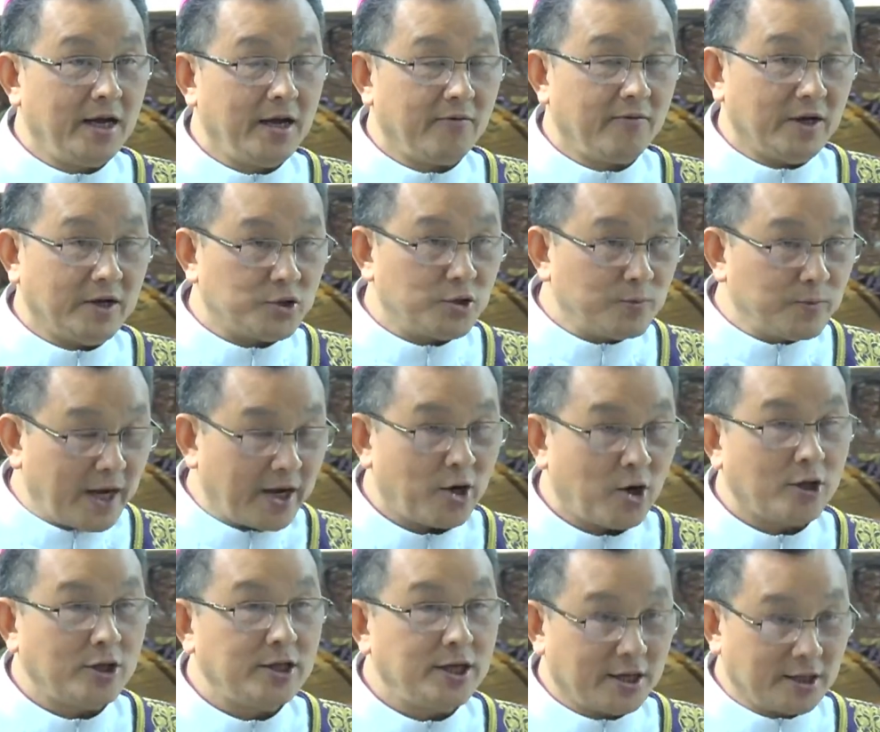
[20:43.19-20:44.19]
và chúng ta
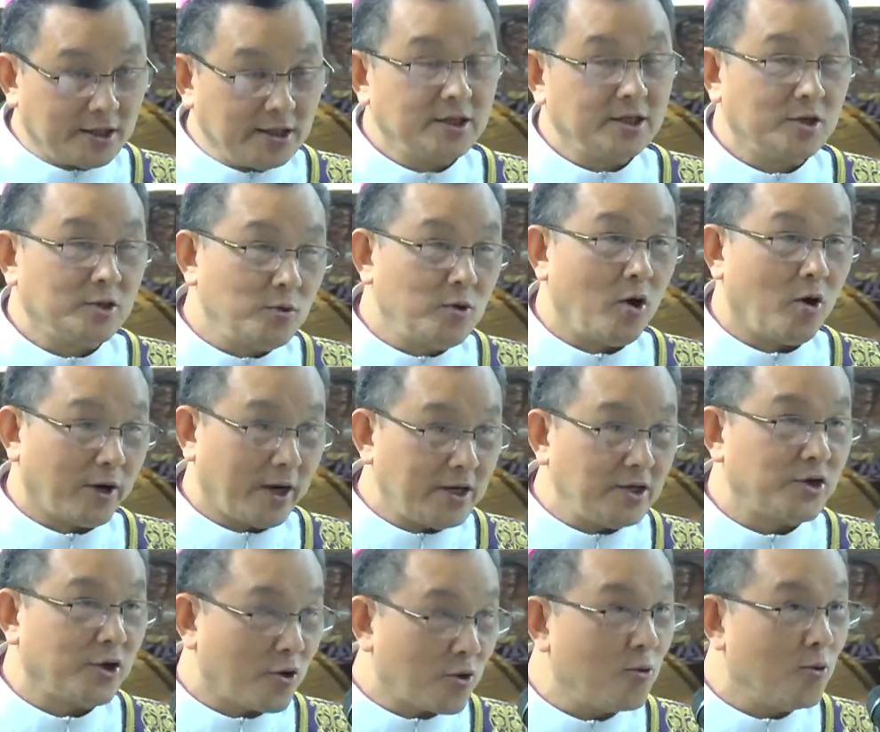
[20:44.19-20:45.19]
đón nhận ơn cứu độ đấy
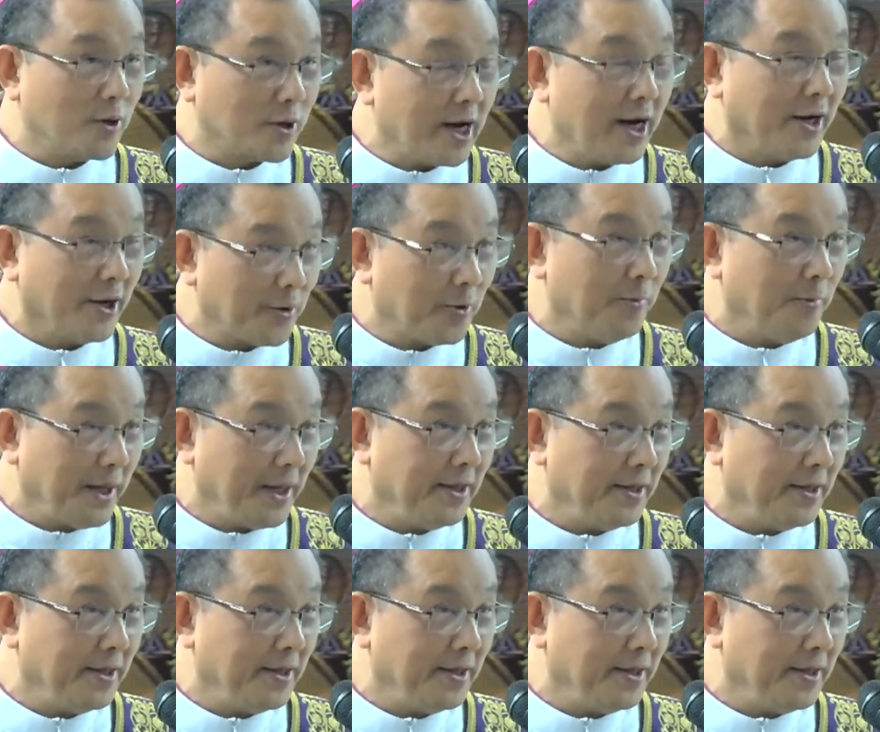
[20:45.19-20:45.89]
cho cuộc đời của mình.